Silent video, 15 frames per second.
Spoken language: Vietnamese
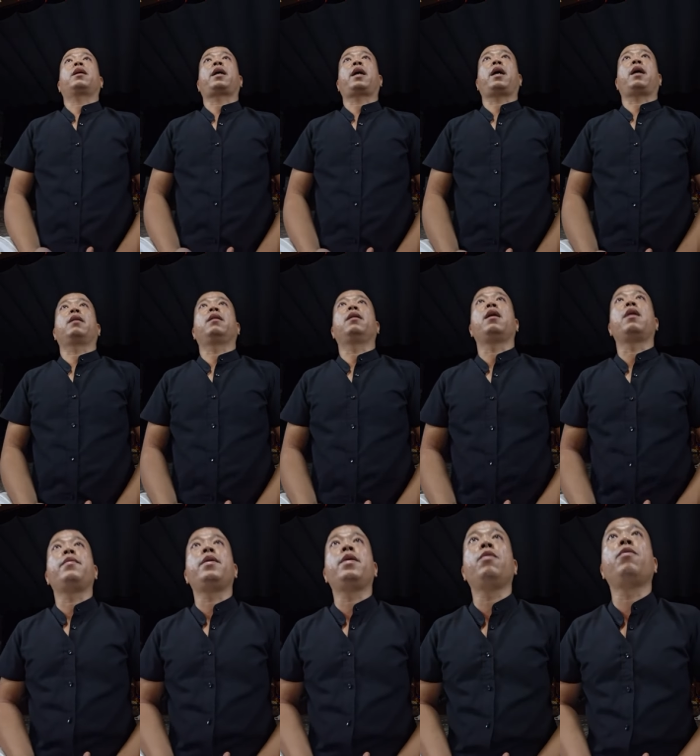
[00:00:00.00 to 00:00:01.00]
kẻ người
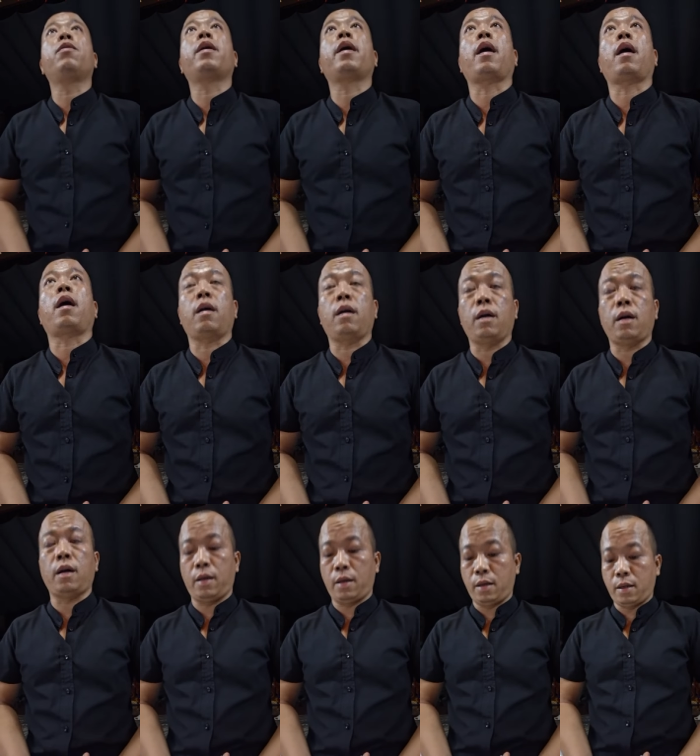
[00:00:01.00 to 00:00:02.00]
mưu kẻ
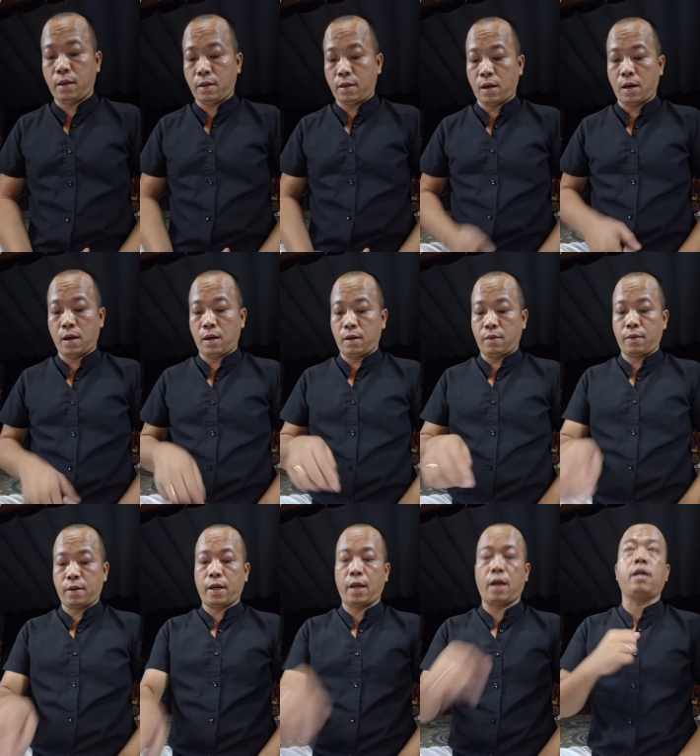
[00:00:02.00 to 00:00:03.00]
người ở ờ,
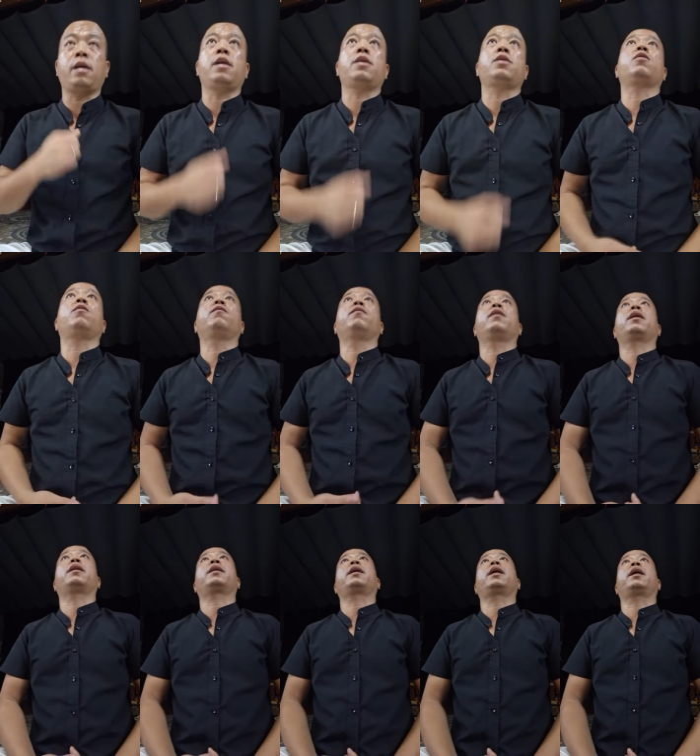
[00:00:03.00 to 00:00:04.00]
và kẻ người dụng và
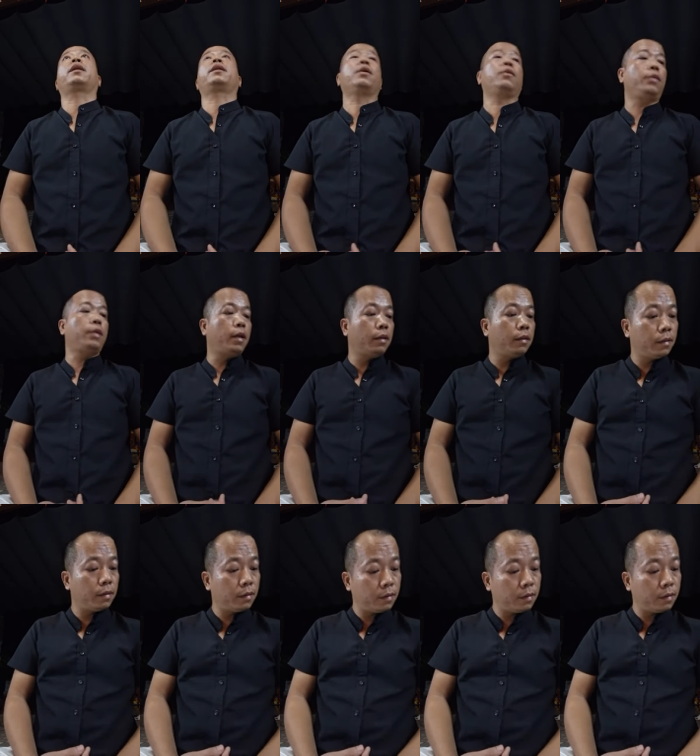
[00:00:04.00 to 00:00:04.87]
kẻ tiểu nhân